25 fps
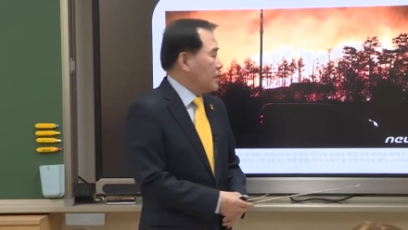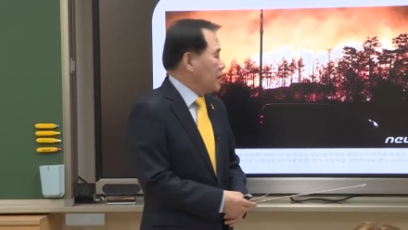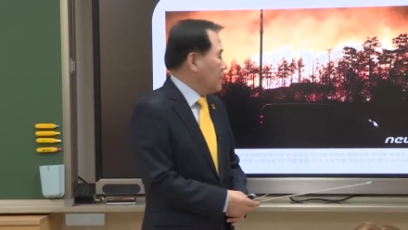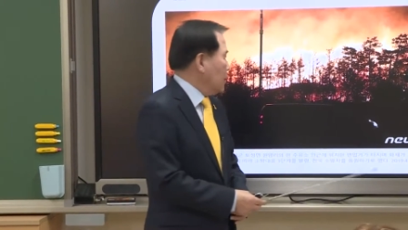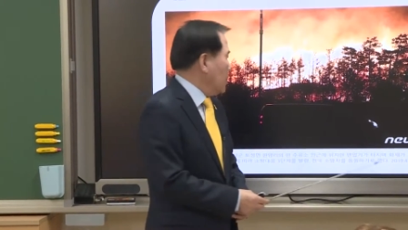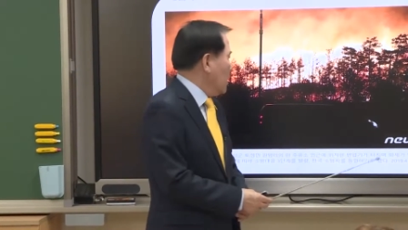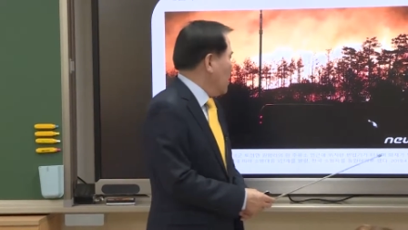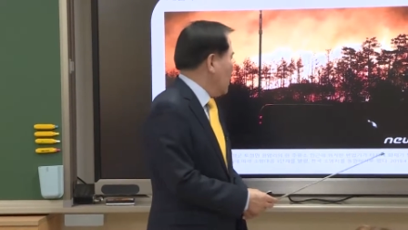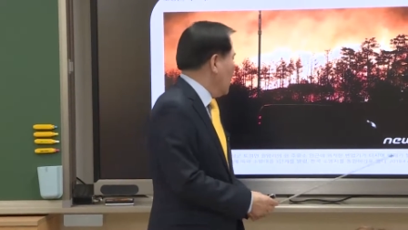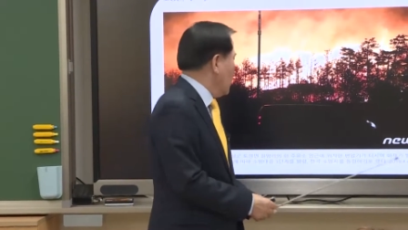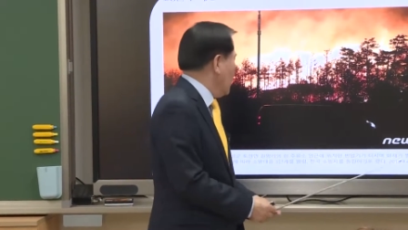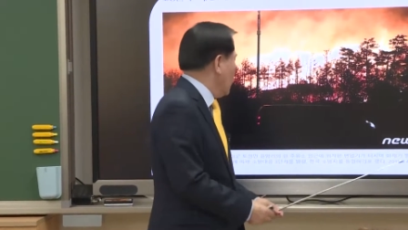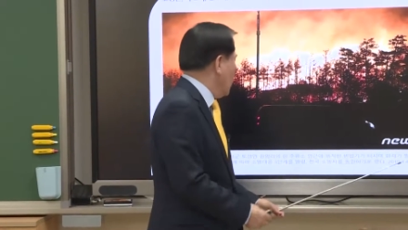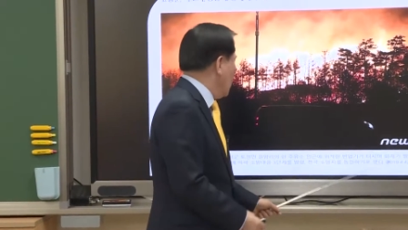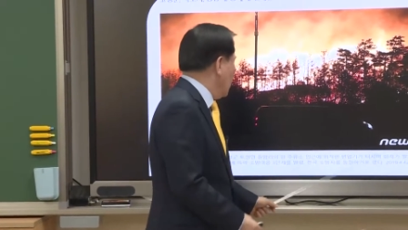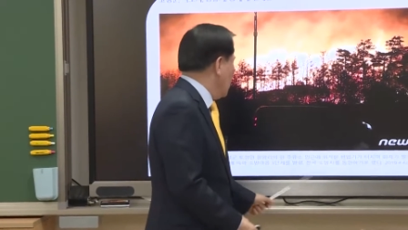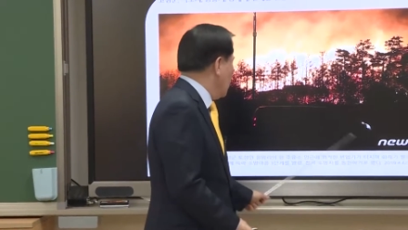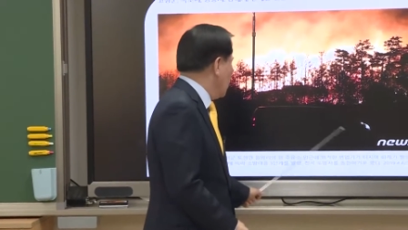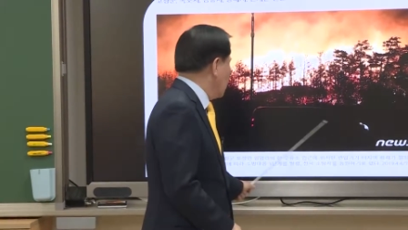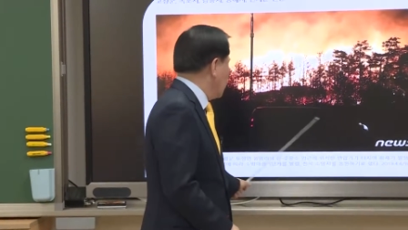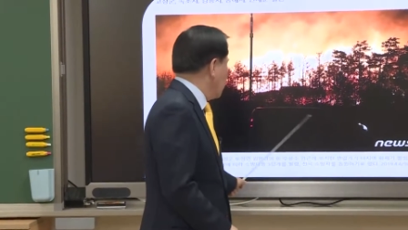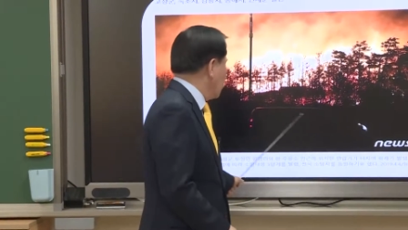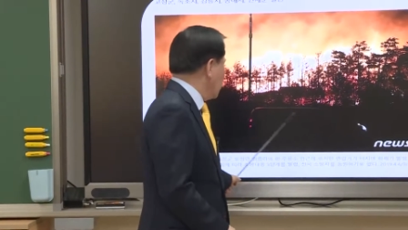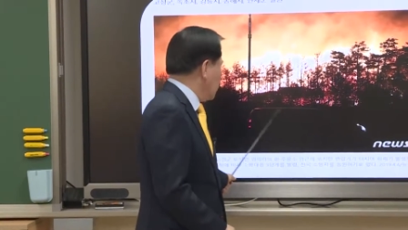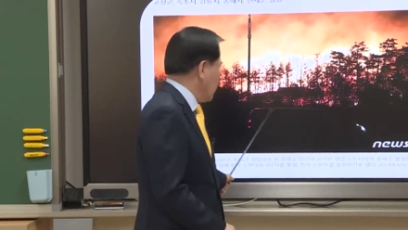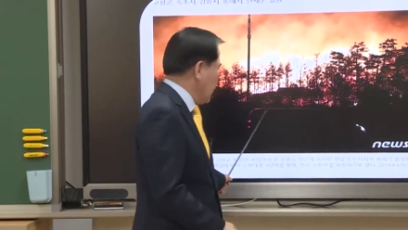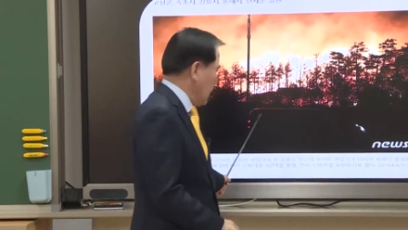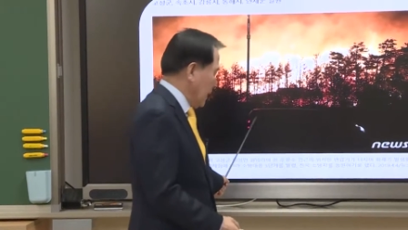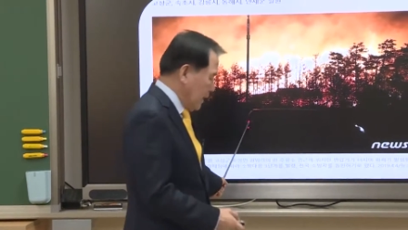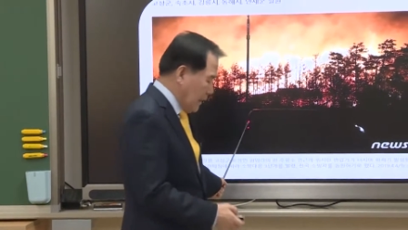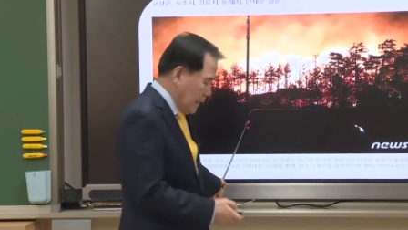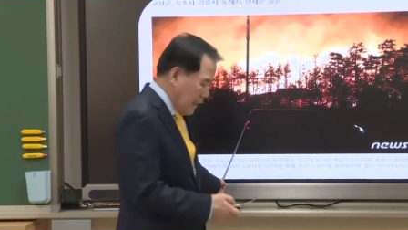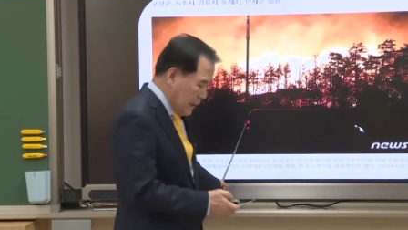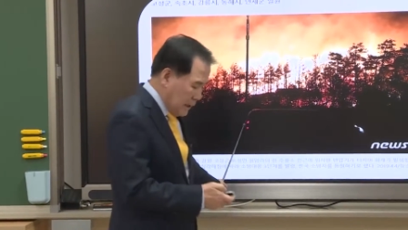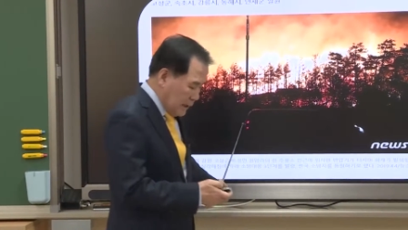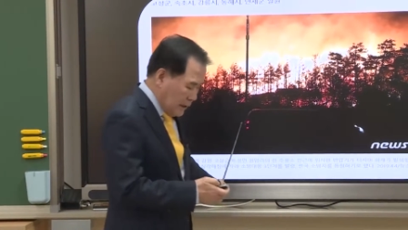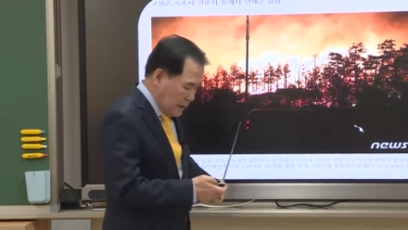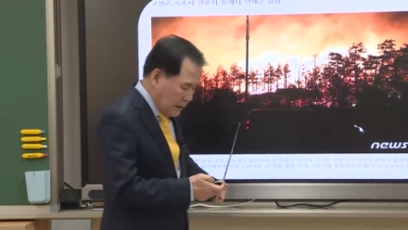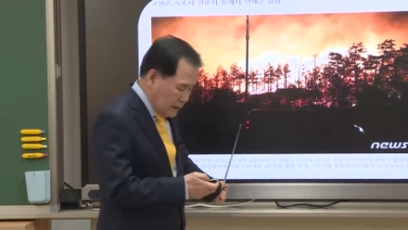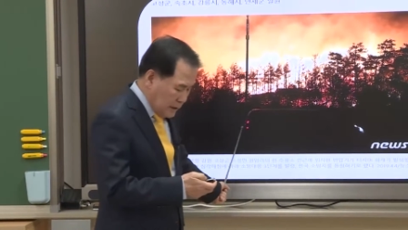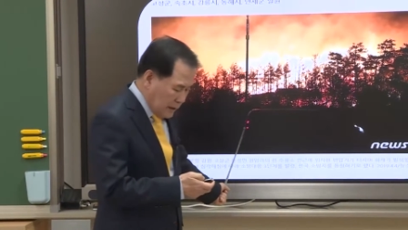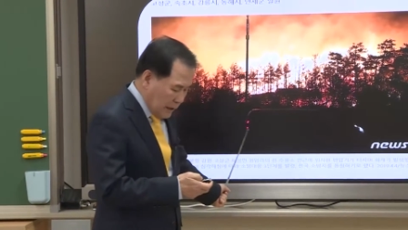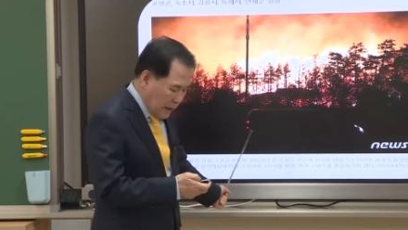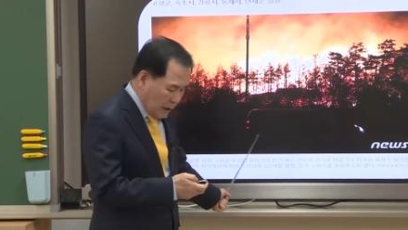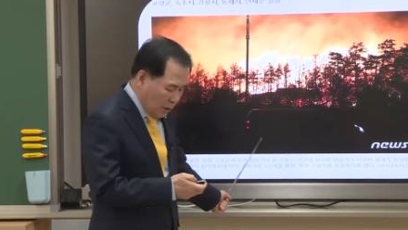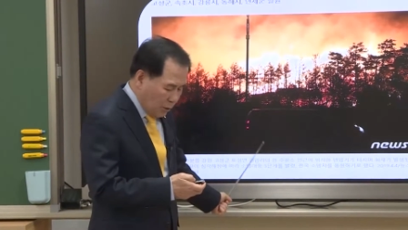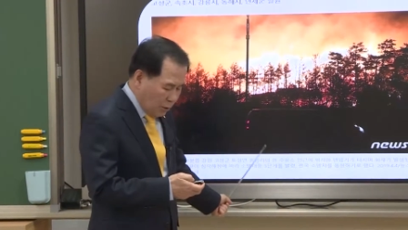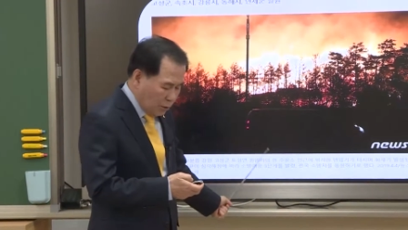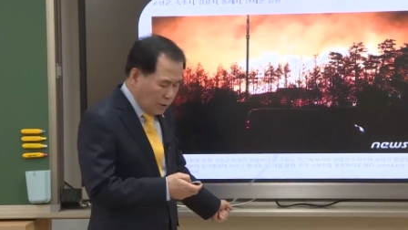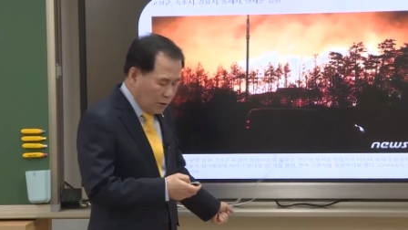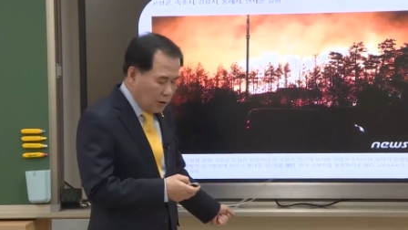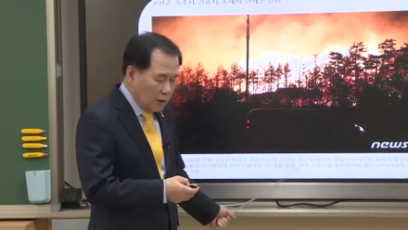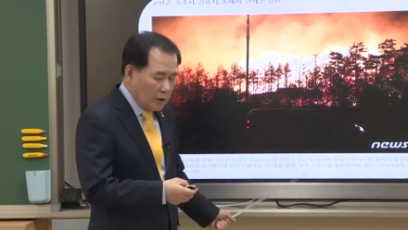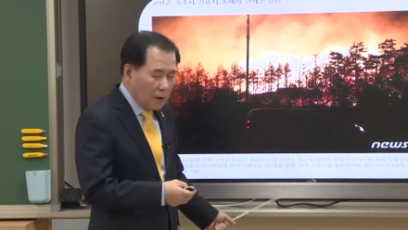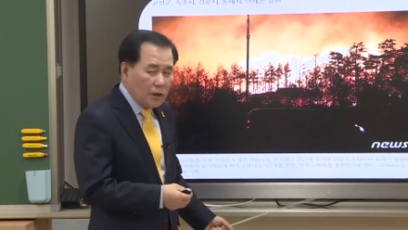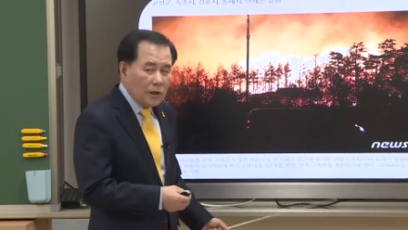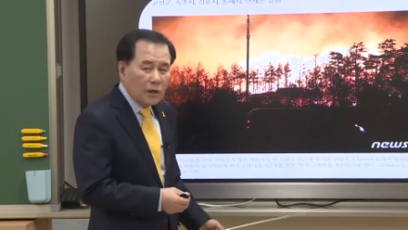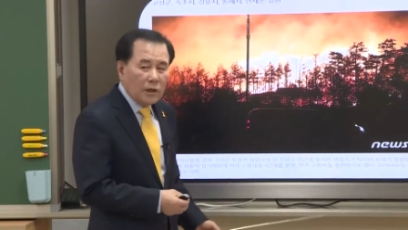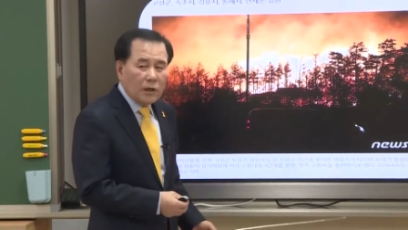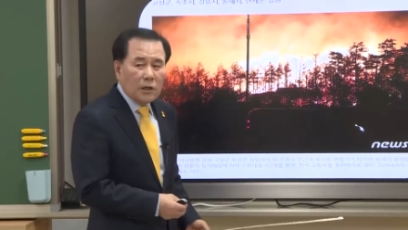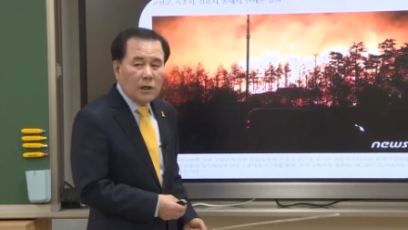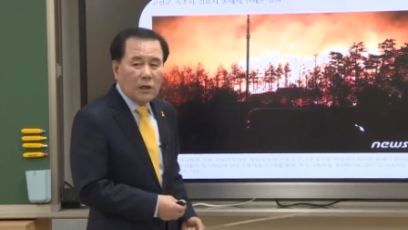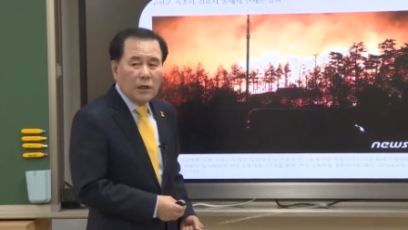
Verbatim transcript: 어, 재난 사고들은